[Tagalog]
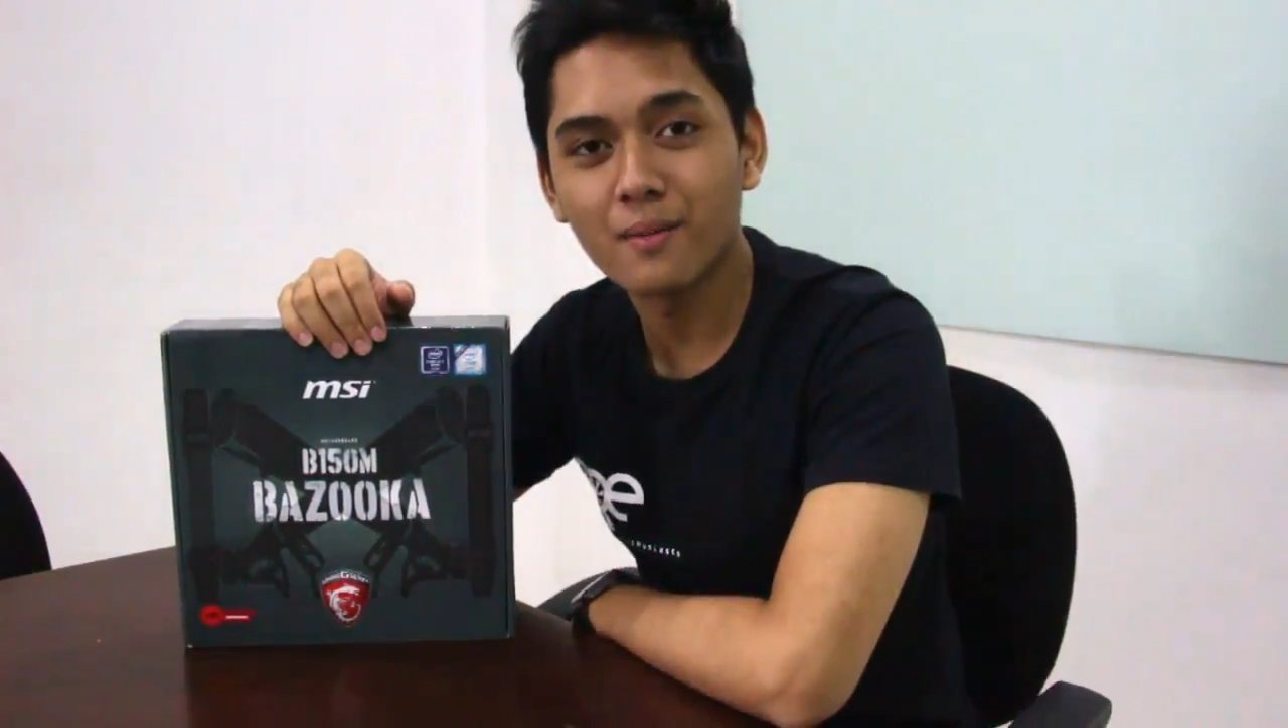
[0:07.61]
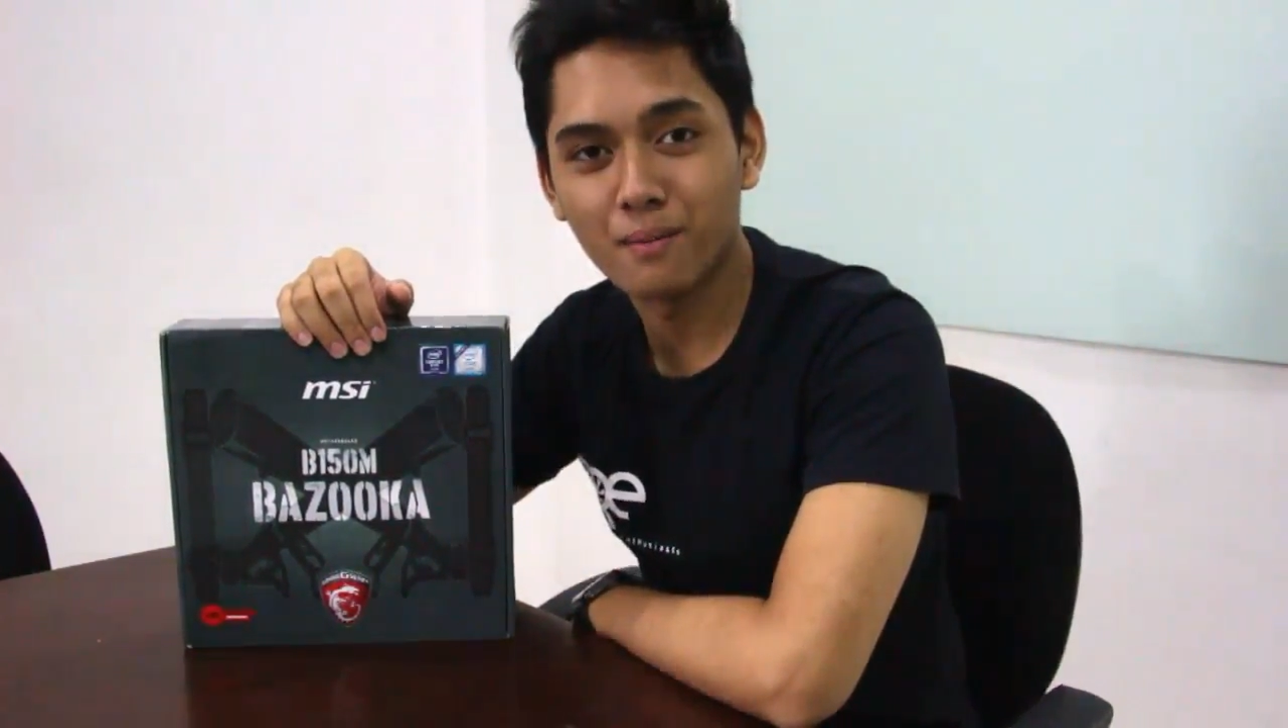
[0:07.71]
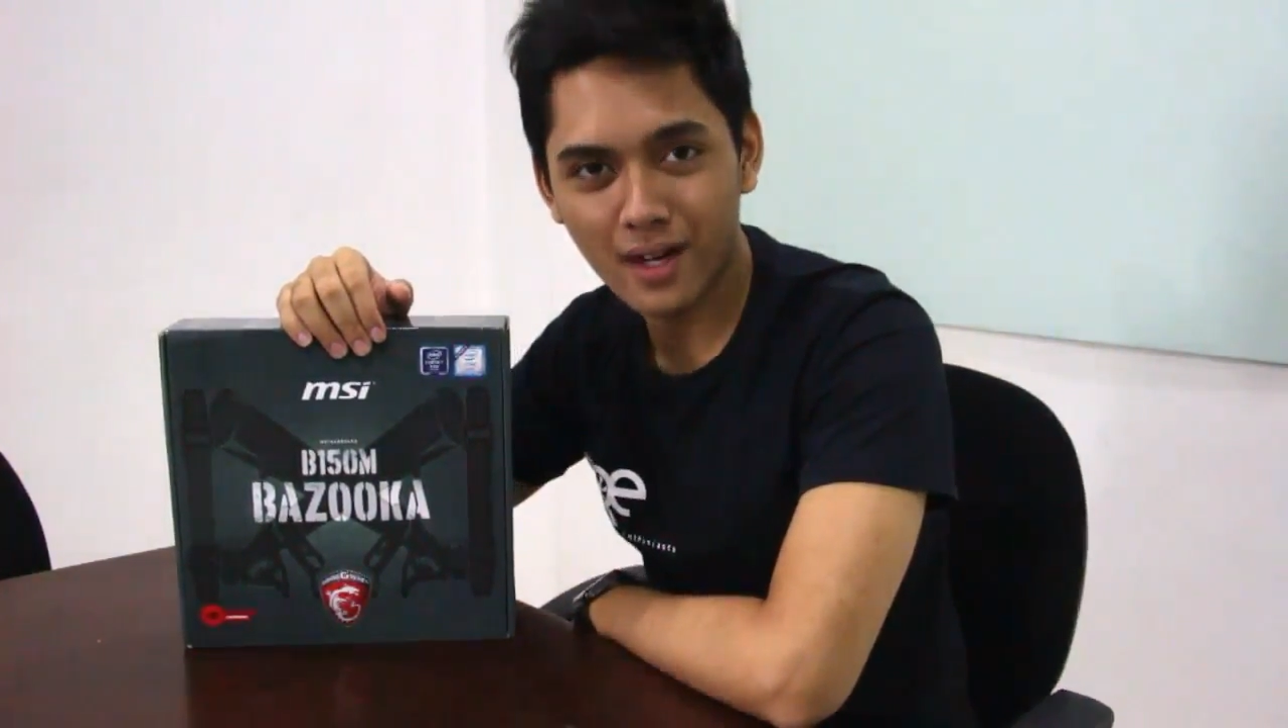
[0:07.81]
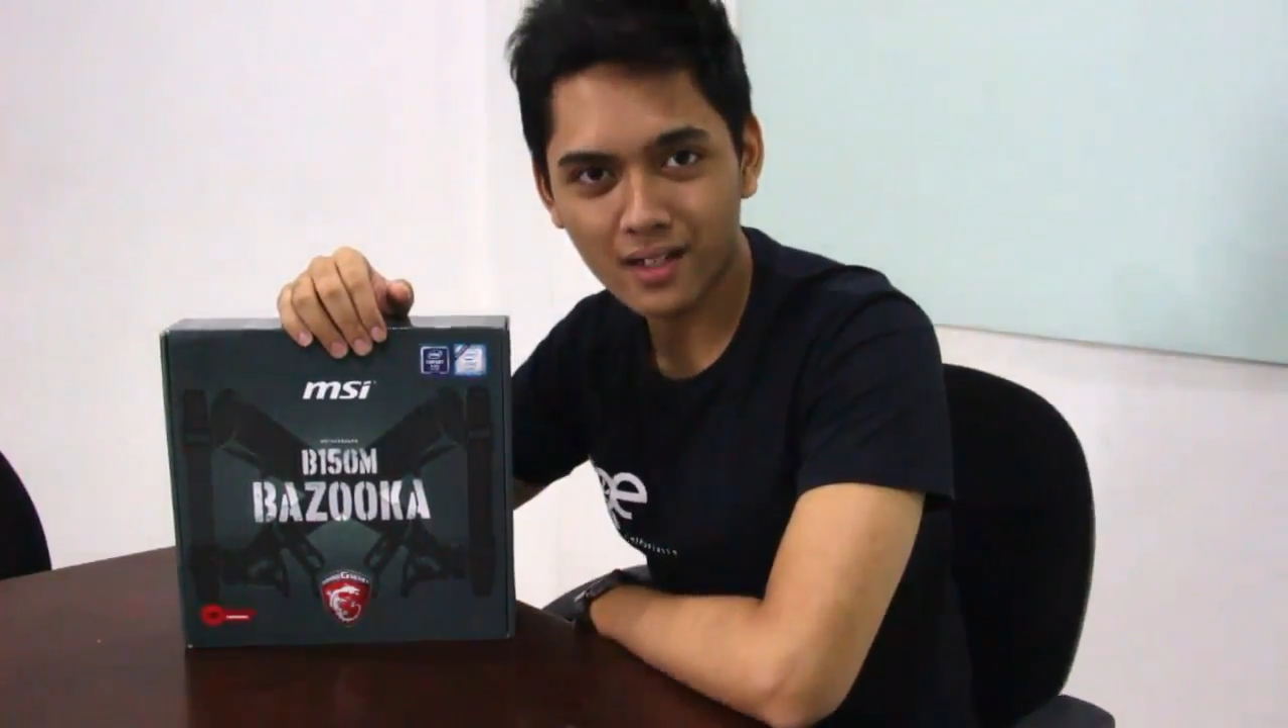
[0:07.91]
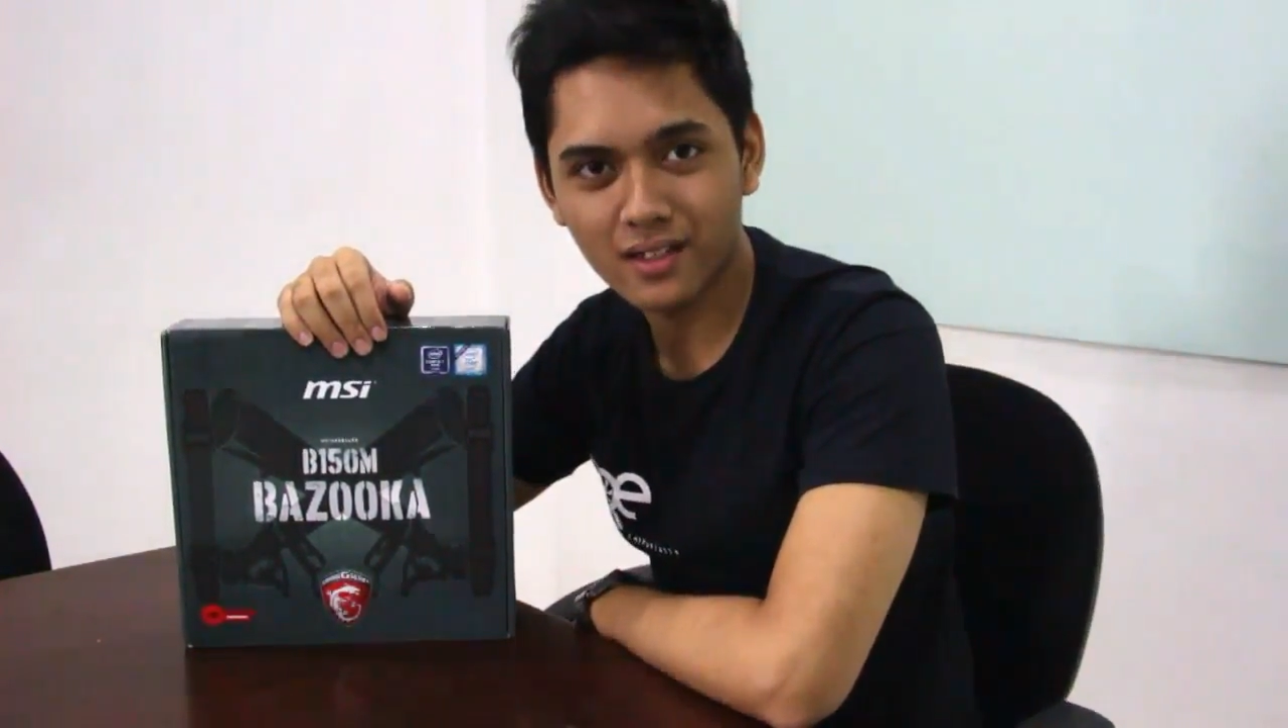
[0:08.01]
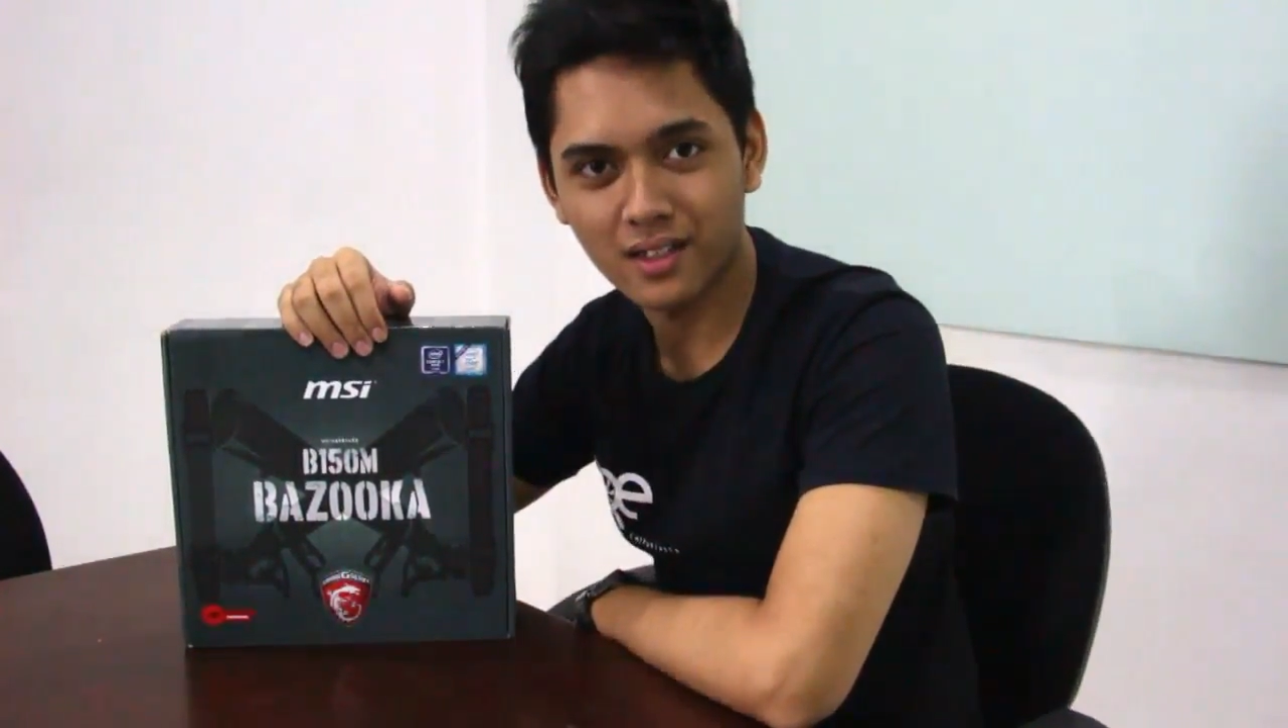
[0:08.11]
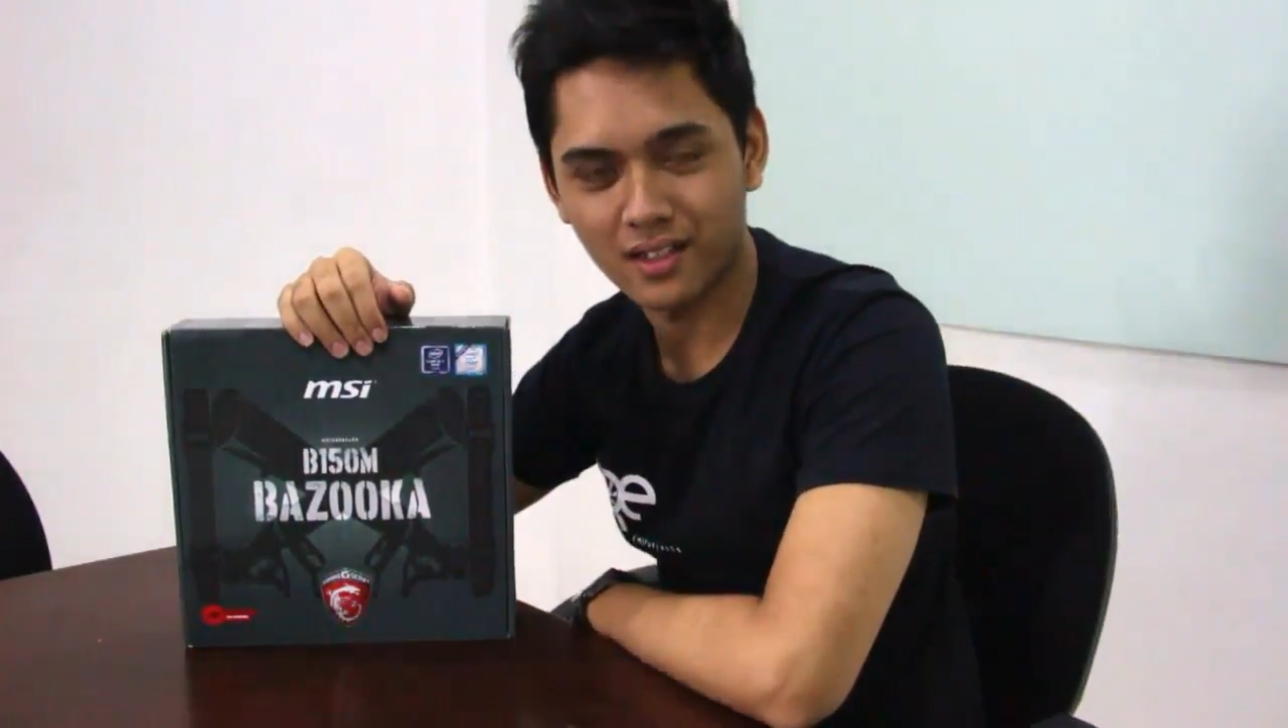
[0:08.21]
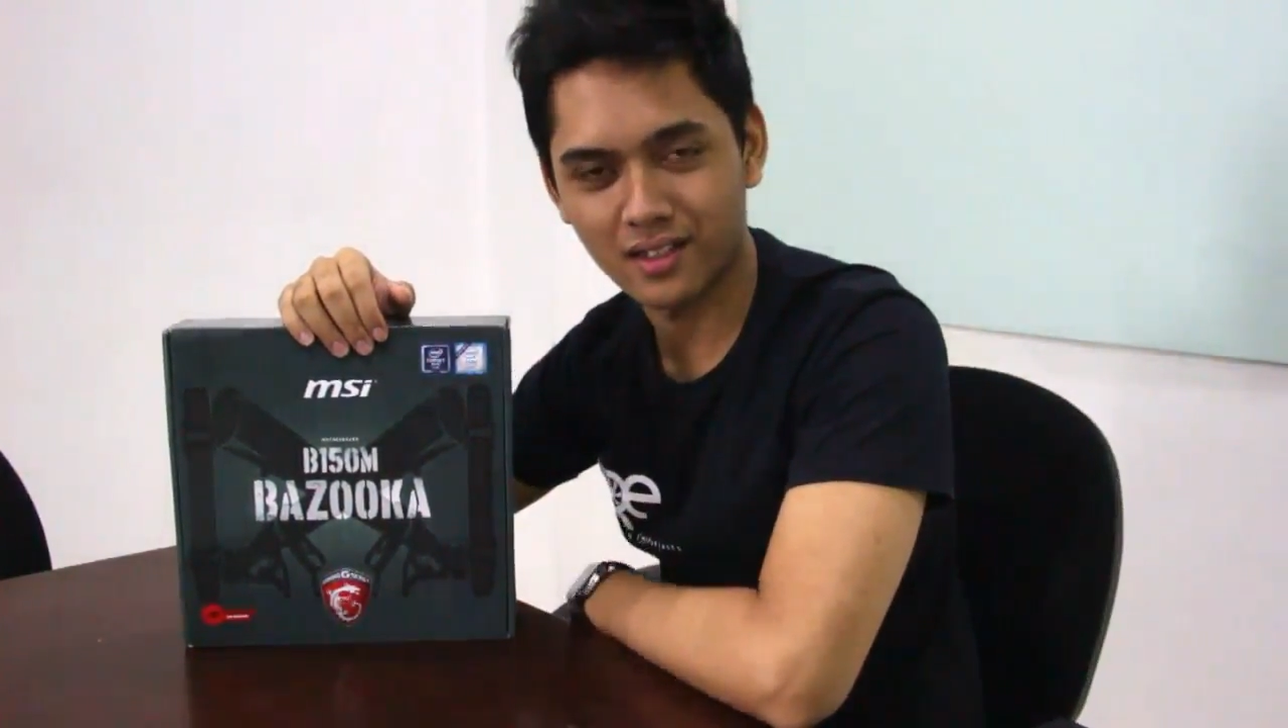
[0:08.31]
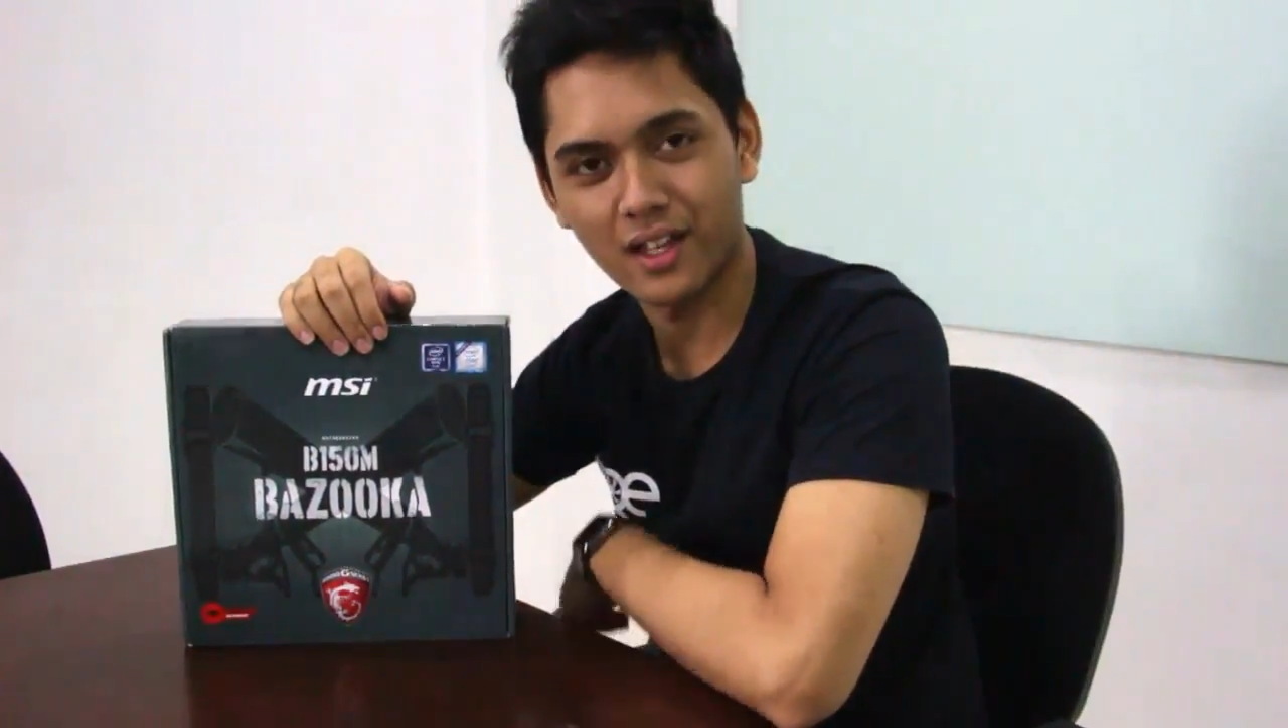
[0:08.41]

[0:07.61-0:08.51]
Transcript: unboxings.